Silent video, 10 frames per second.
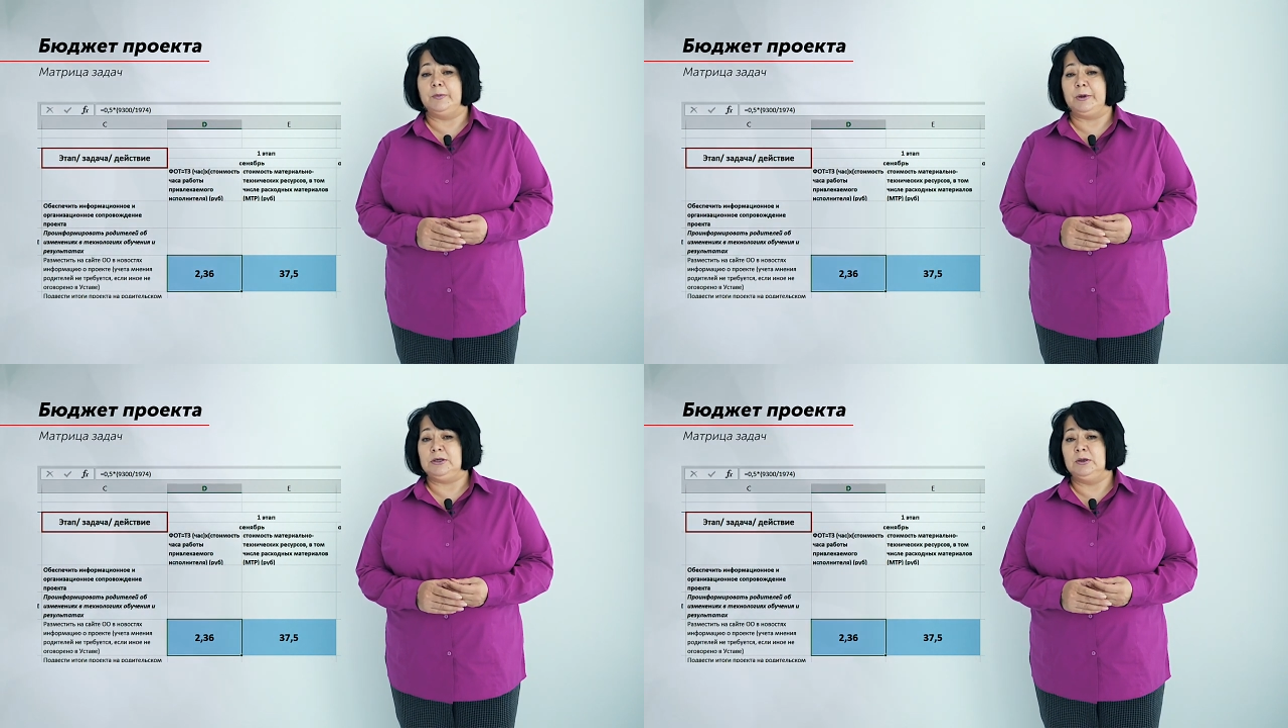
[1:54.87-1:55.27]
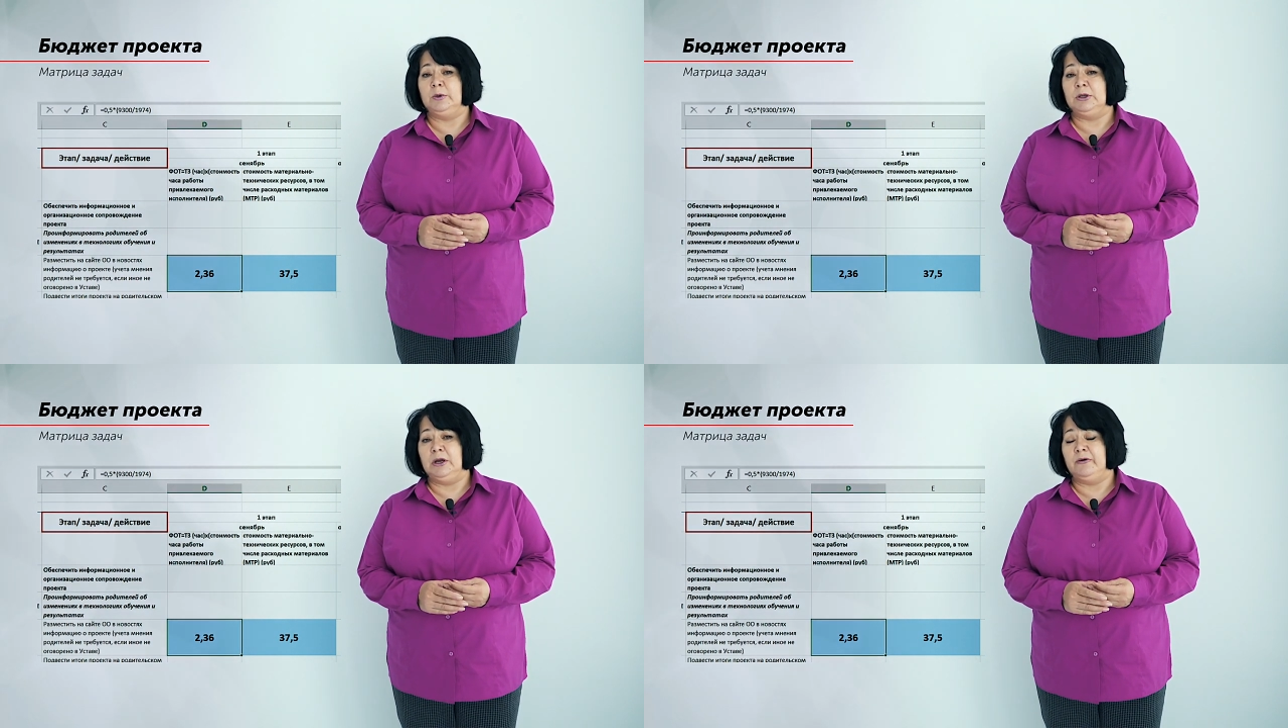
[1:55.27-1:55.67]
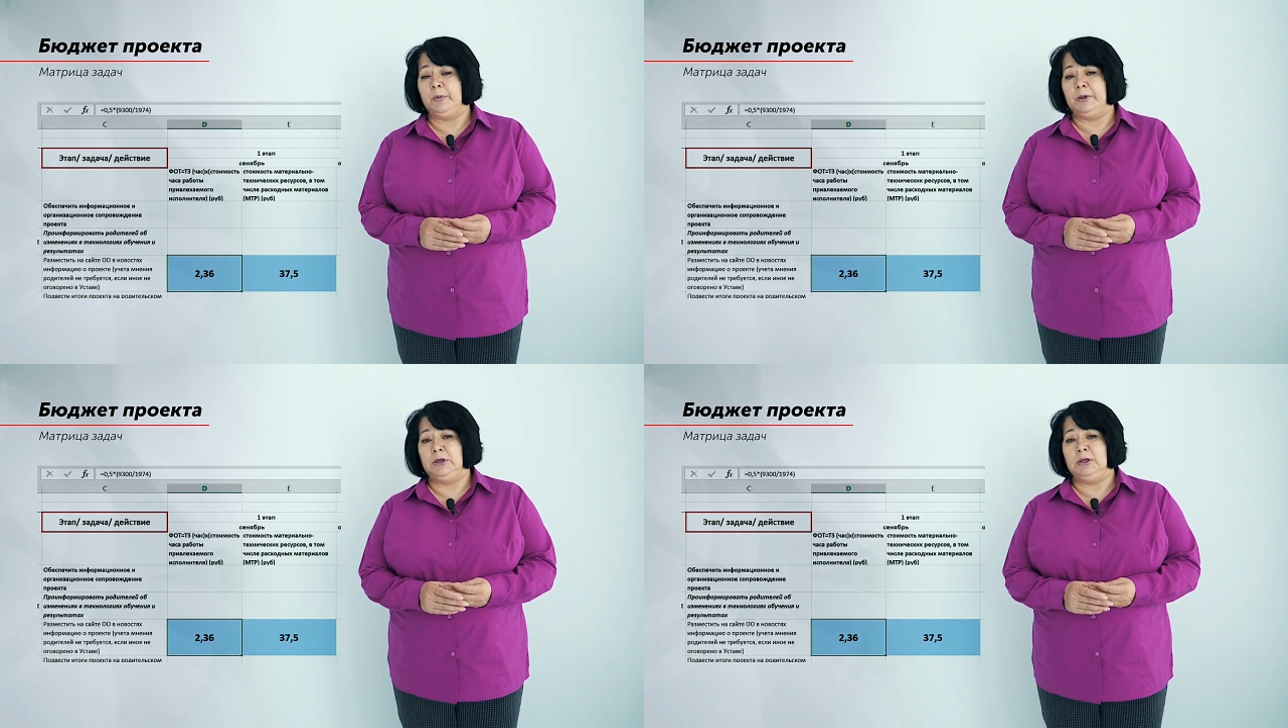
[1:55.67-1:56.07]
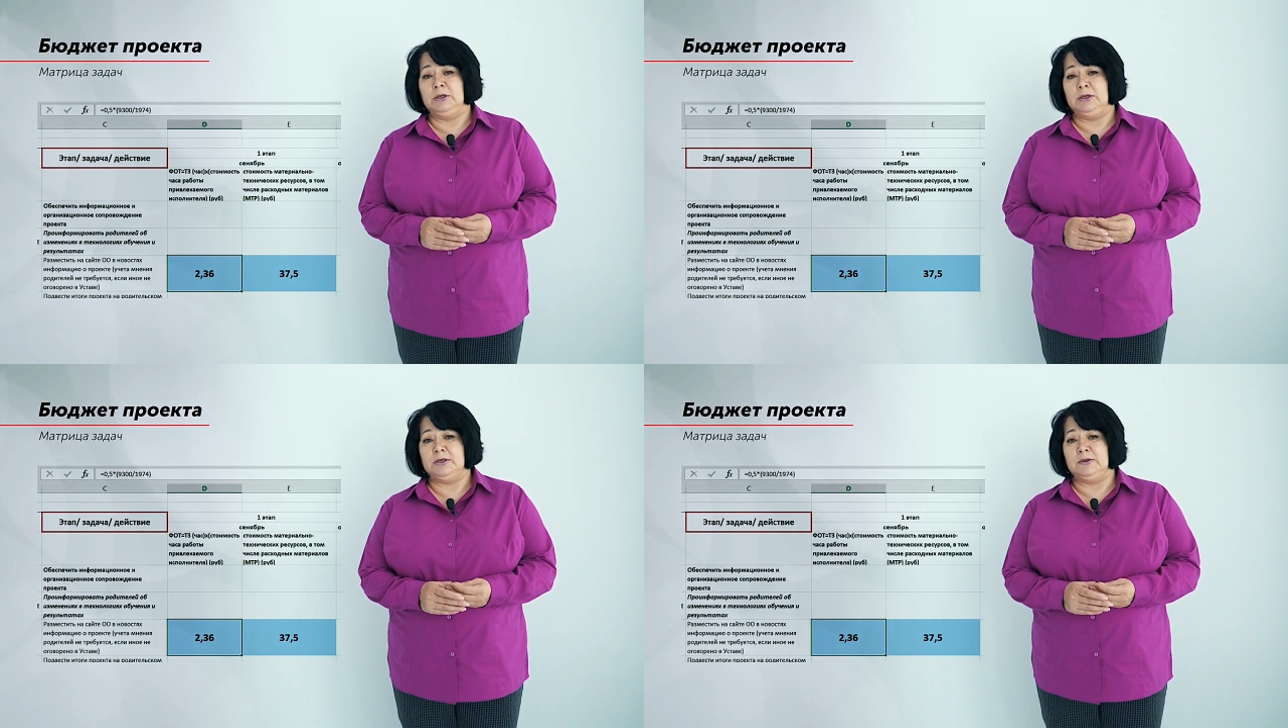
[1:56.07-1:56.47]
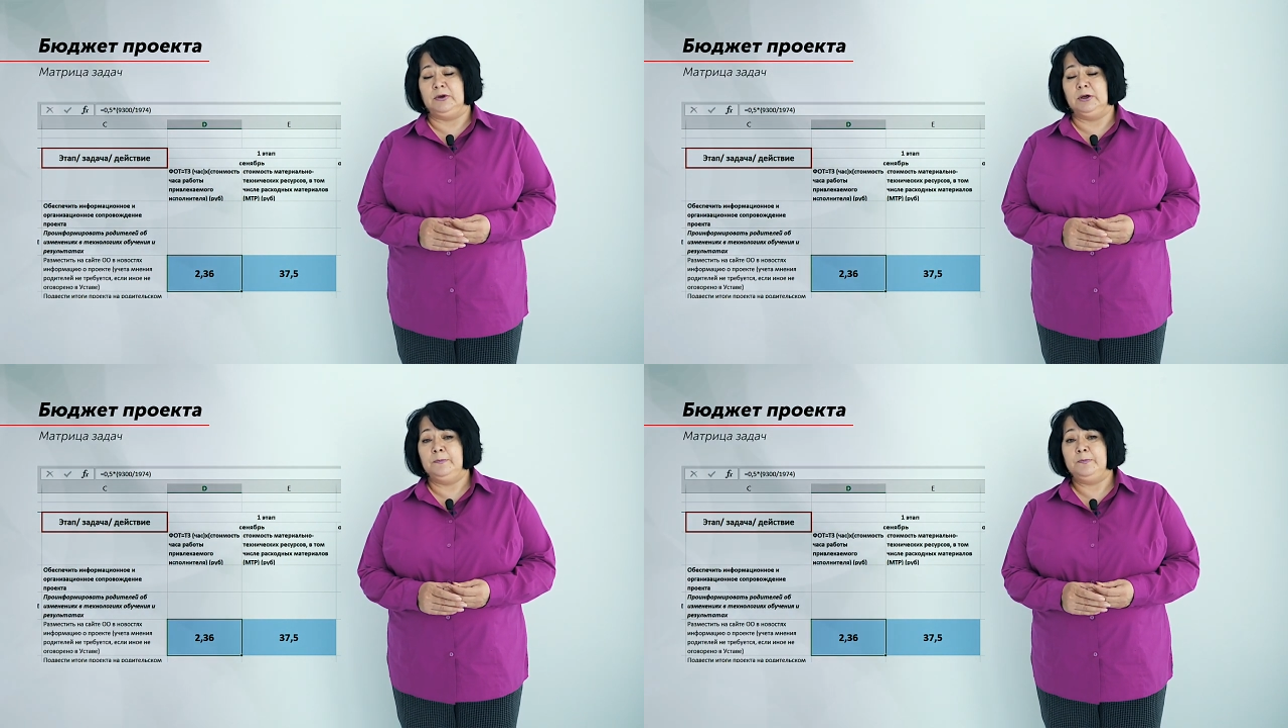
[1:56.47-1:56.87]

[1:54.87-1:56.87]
необходимая для выполнения действий.